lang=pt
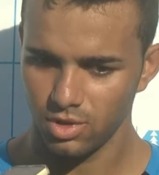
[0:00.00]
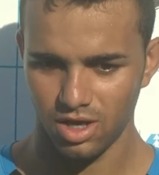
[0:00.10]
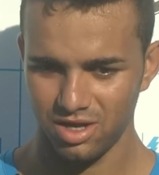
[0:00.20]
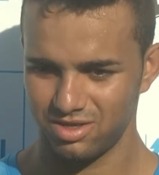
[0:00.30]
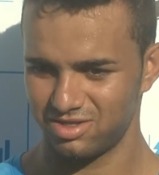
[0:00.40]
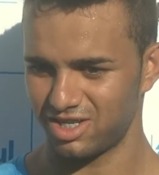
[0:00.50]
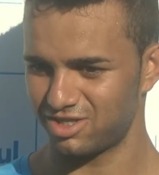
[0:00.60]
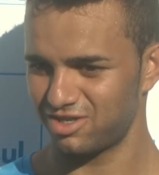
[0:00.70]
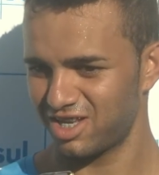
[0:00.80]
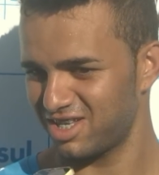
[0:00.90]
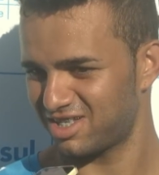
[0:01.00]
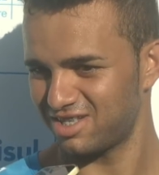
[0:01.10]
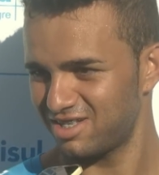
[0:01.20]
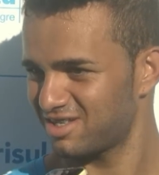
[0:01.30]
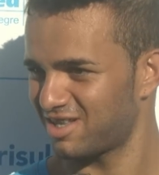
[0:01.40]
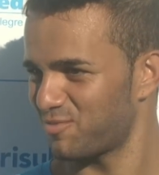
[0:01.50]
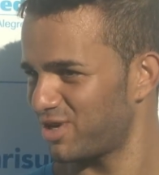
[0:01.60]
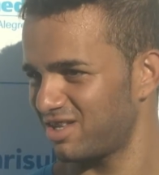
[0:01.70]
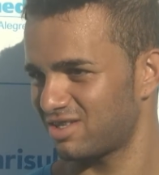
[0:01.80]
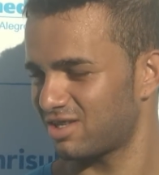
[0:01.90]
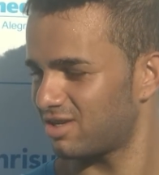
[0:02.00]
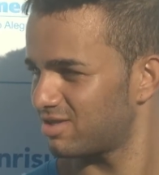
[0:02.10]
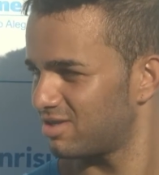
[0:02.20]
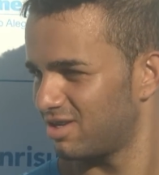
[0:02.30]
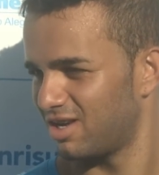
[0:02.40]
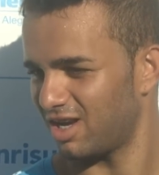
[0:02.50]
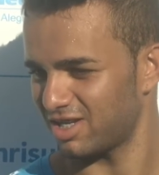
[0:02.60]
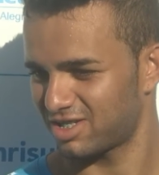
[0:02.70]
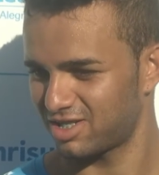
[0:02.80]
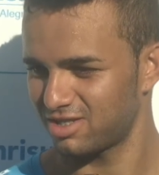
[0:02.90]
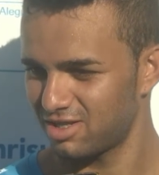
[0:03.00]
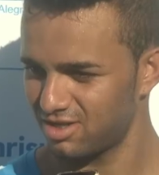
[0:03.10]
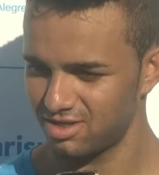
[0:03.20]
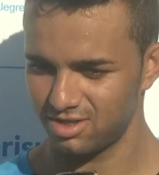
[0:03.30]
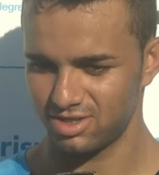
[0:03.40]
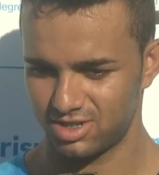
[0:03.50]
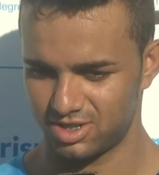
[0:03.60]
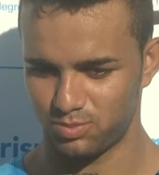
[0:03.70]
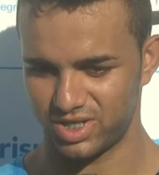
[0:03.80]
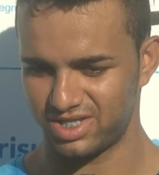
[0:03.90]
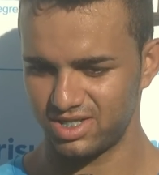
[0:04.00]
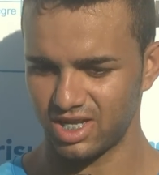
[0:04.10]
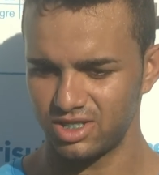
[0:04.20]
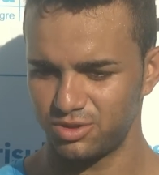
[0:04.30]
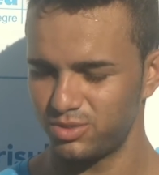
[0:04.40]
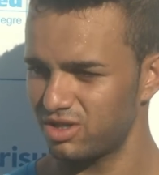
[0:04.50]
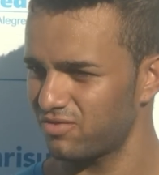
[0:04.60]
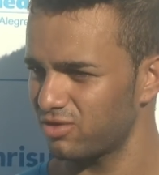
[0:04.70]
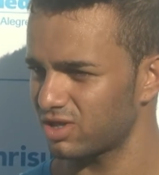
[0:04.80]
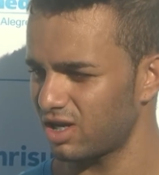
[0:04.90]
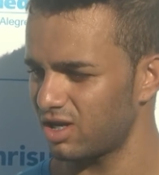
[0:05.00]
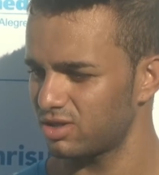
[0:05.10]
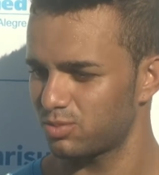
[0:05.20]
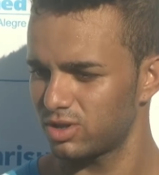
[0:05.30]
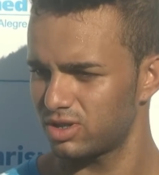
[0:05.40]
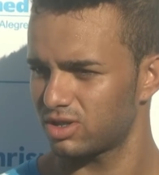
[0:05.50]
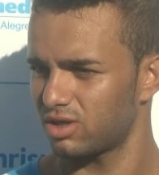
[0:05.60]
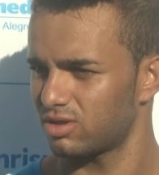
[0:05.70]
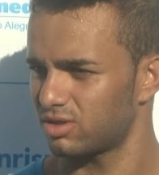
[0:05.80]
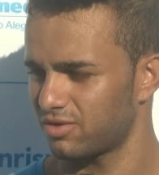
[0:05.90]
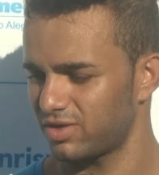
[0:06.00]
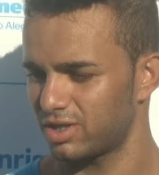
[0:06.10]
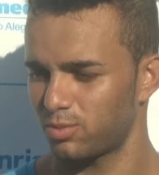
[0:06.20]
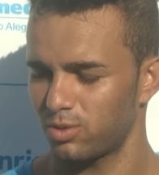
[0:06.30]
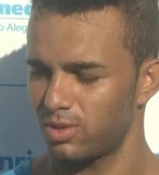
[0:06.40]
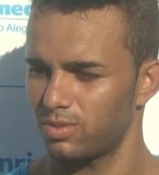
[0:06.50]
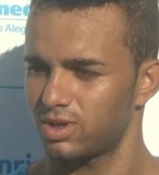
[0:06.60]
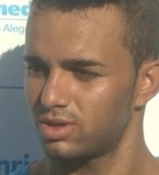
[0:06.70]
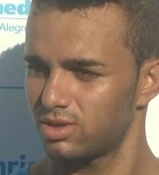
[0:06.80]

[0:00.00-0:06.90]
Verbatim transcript: Ah, eu já joguei assim também, então acho que não, se precisar de mim eu vou estar à disposição, não vai ser problema.